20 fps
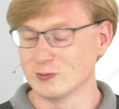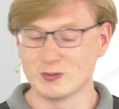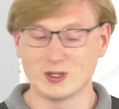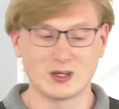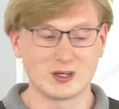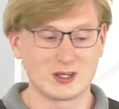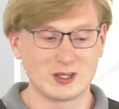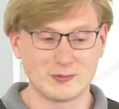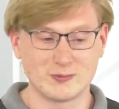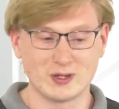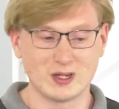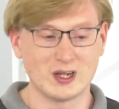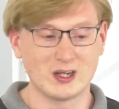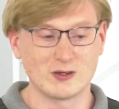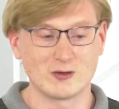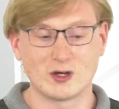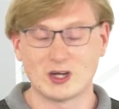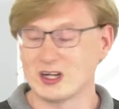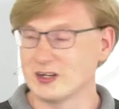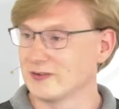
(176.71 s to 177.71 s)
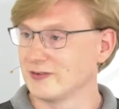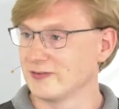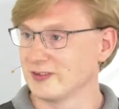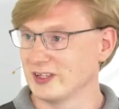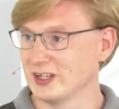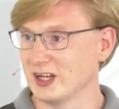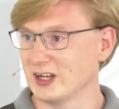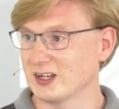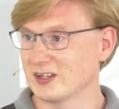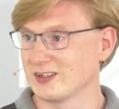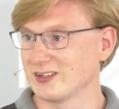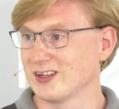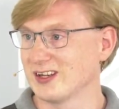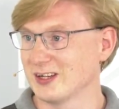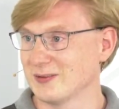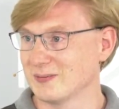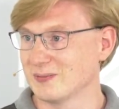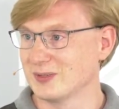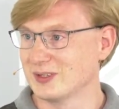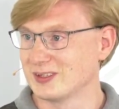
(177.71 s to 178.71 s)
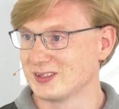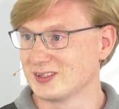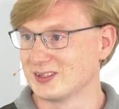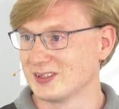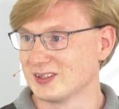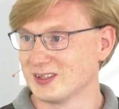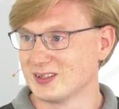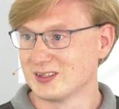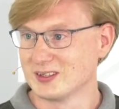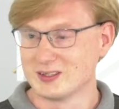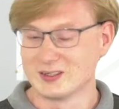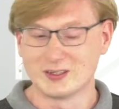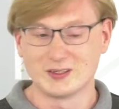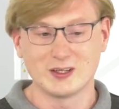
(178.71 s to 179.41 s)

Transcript: Da kriegt man auch alle vier Jahreszeiten mit. Mhm.